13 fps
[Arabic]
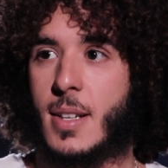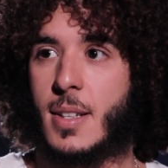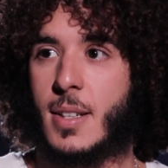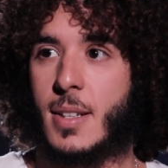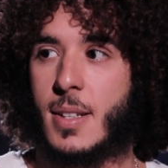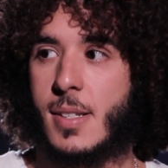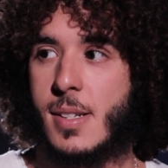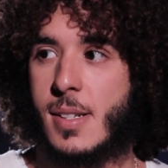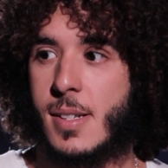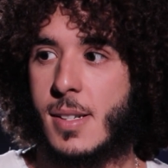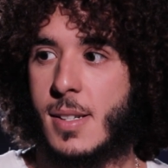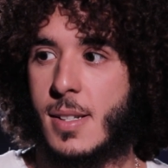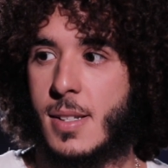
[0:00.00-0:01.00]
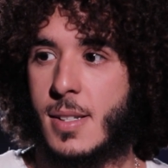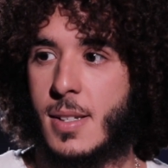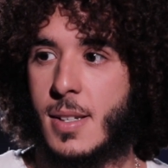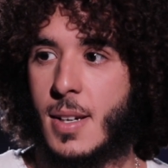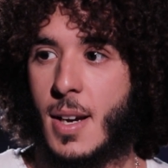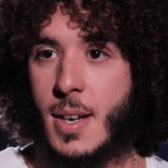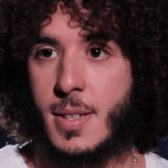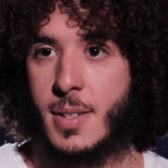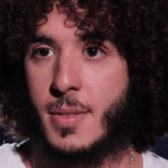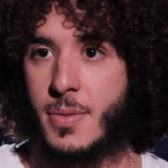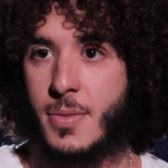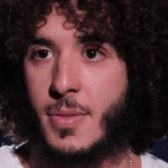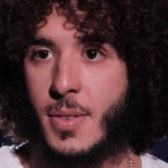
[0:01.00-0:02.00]
آه،
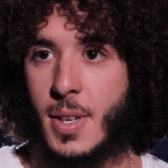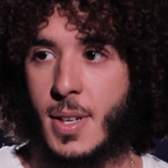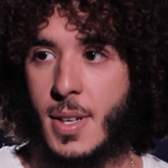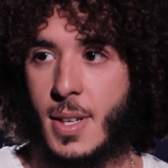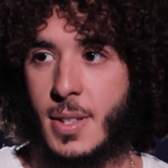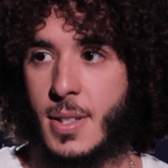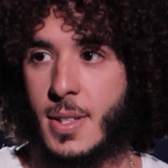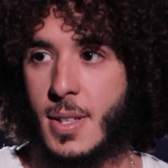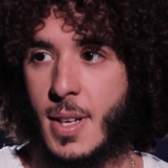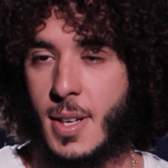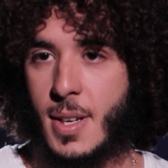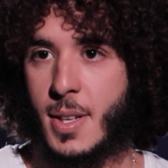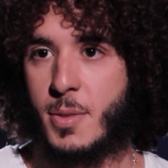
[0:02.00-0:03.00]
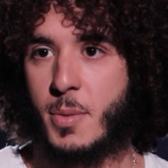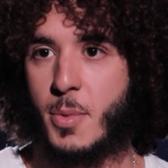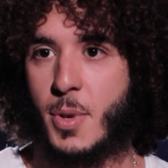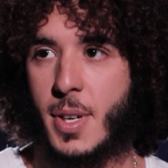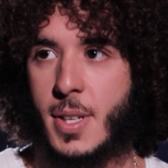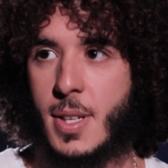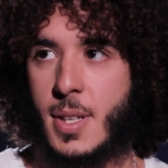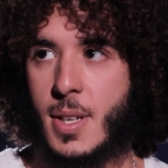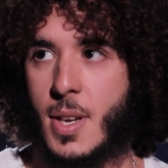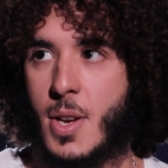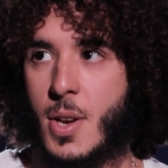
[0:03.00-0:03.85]
عازف على عدة آلات ومغني